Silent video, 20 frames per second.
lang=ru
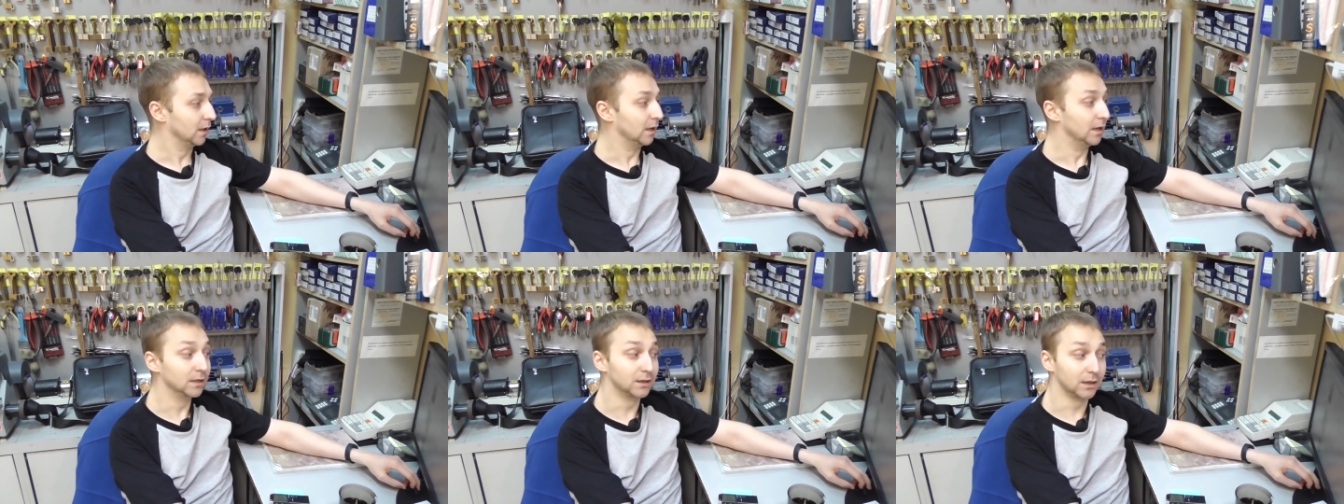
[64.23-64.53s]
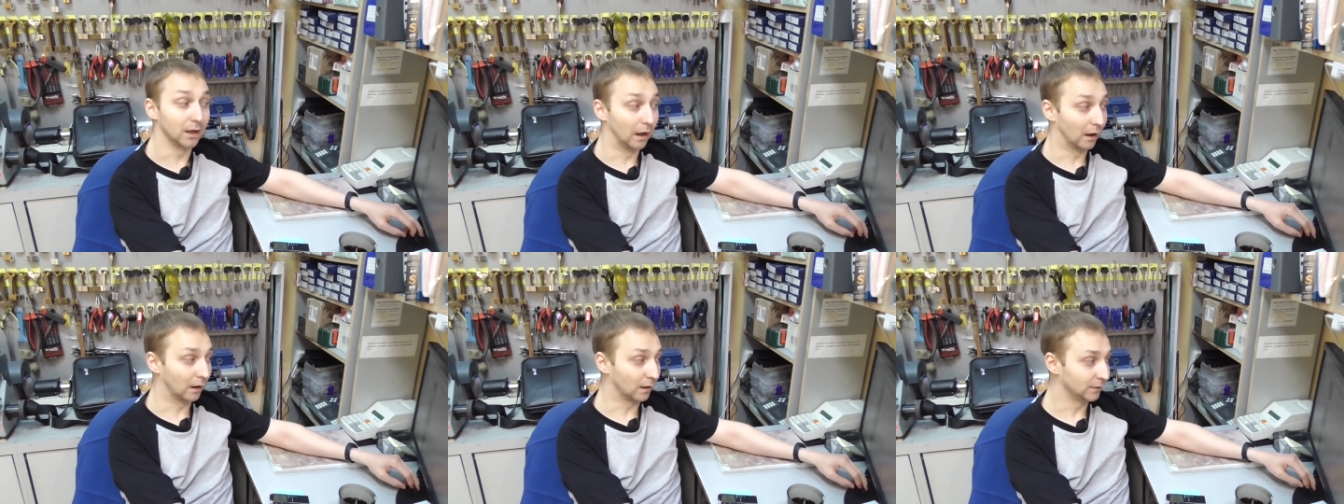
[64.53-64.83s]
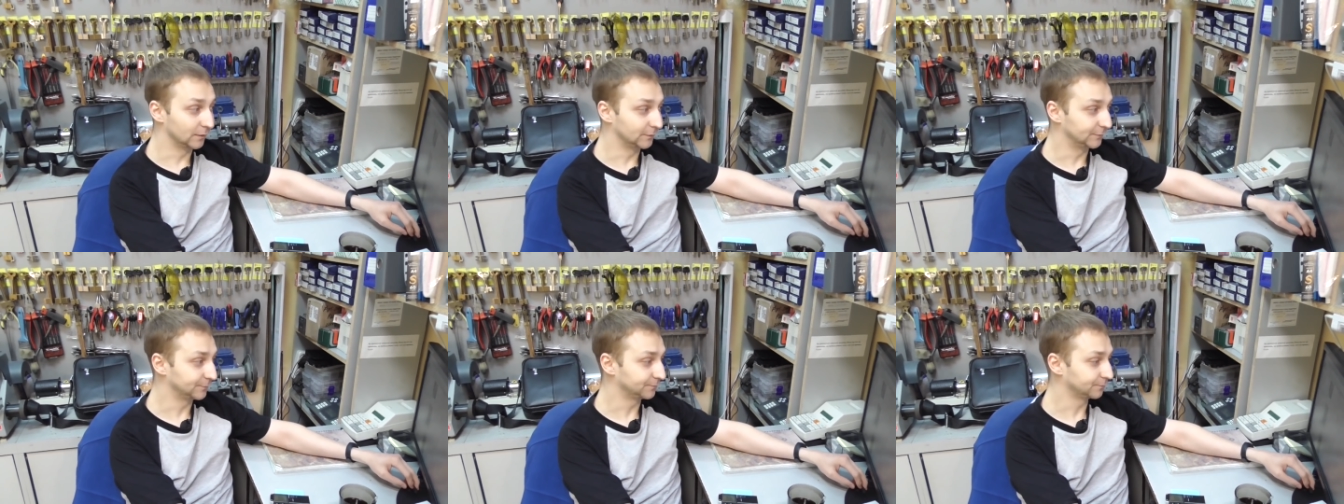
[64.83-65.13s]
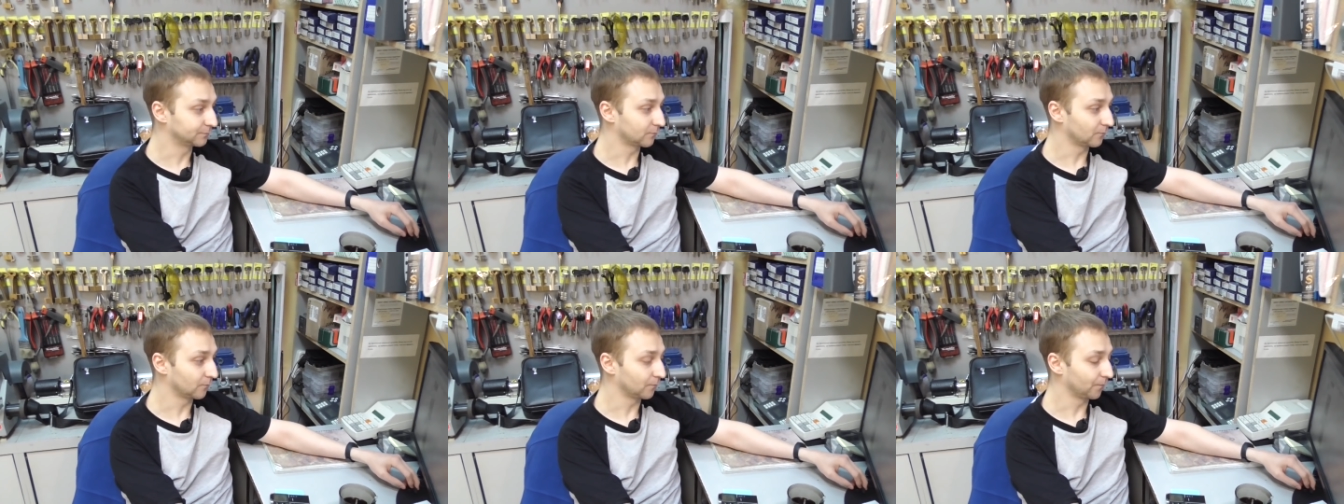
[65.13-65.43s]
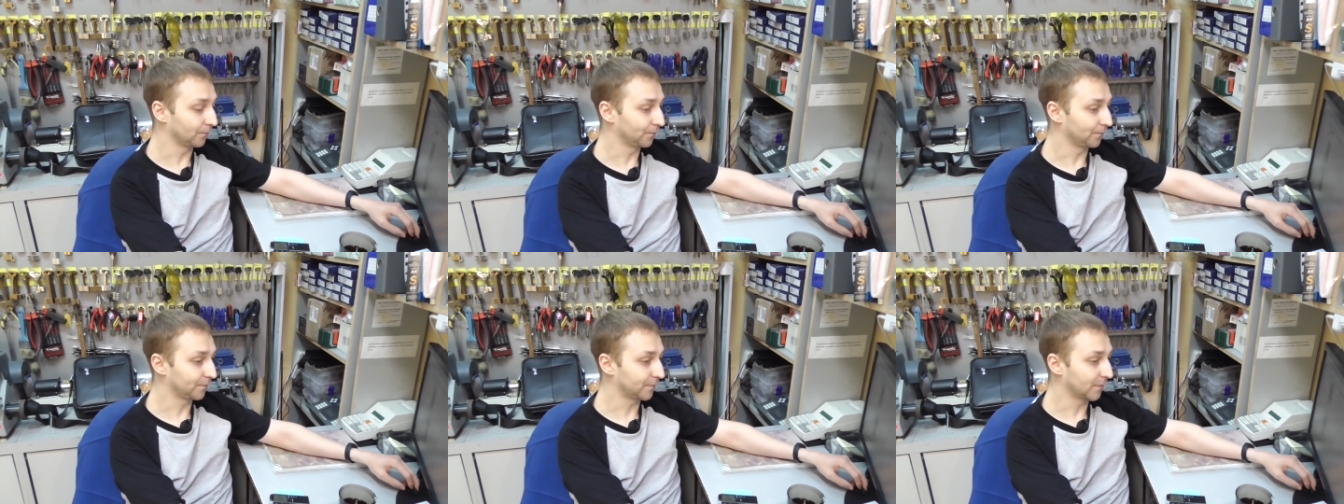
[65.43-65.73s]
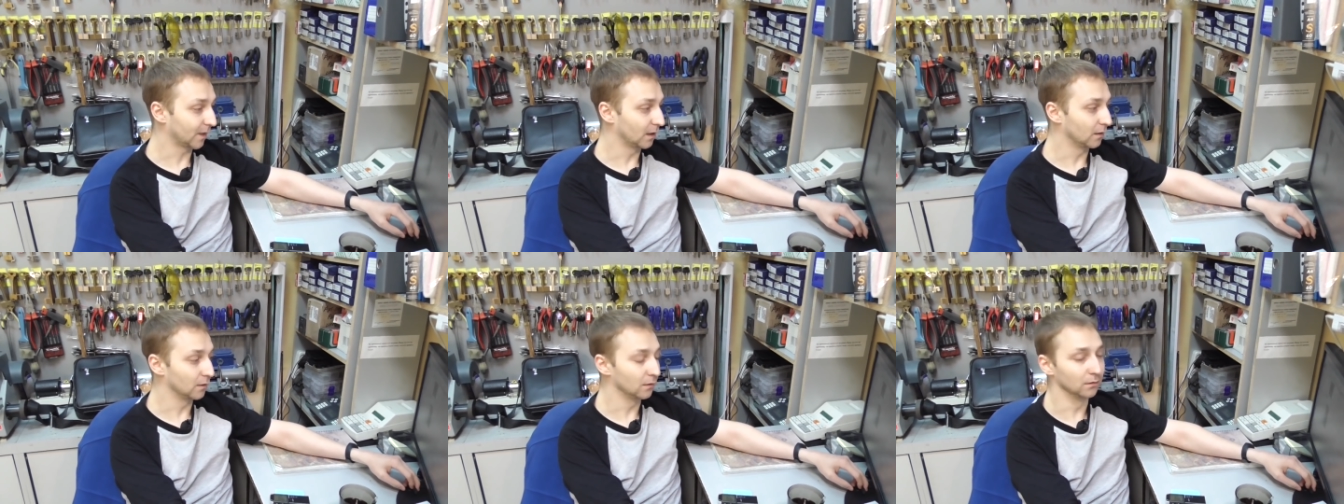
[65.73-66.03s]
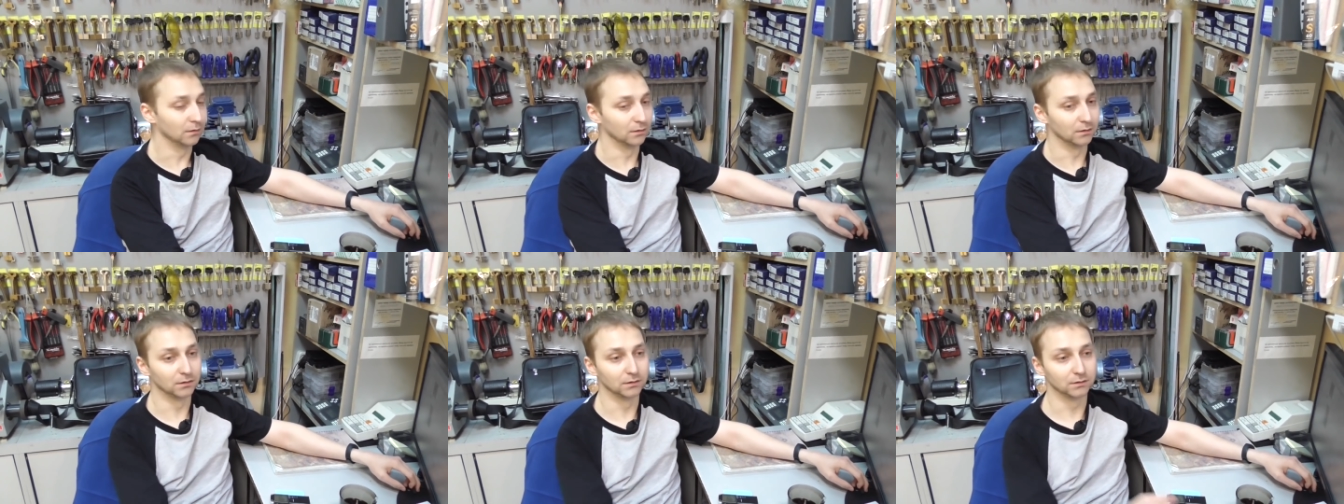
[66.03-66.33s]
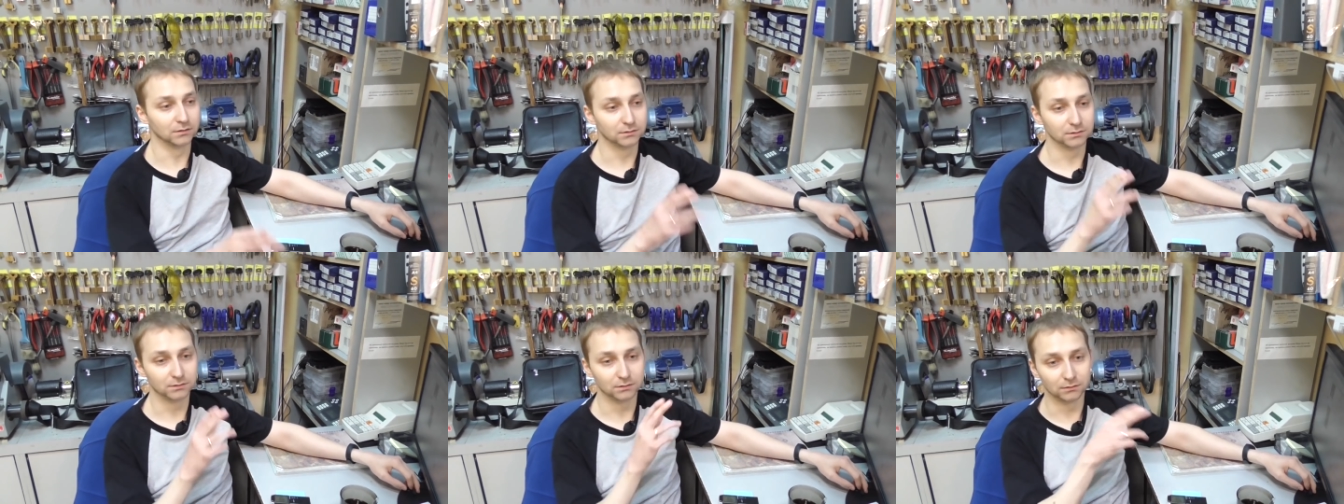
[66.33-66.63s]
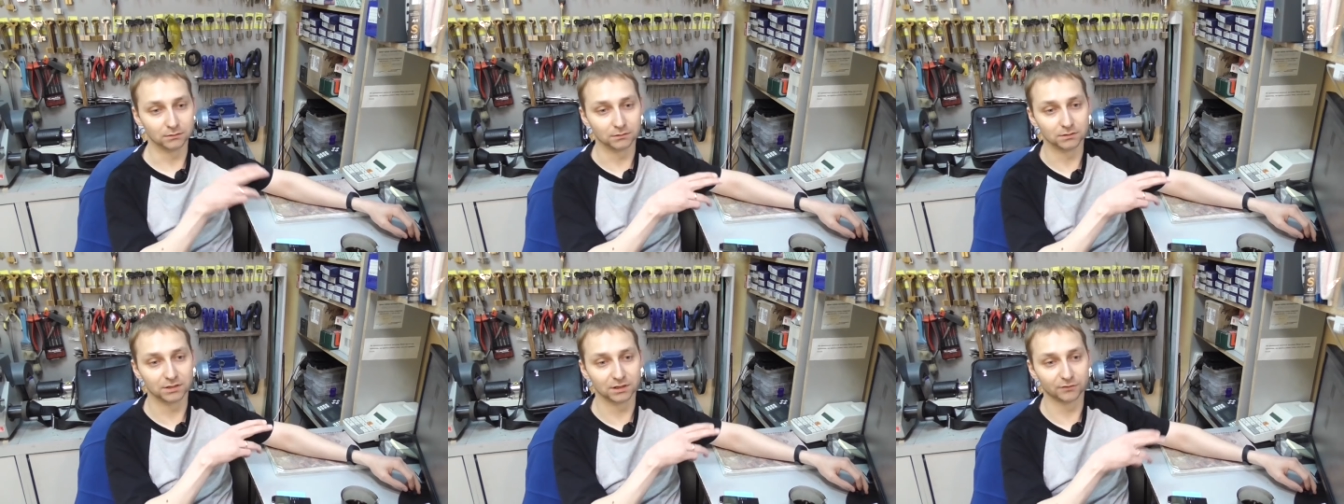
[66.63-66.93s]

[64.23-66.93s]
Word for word: Итак, э,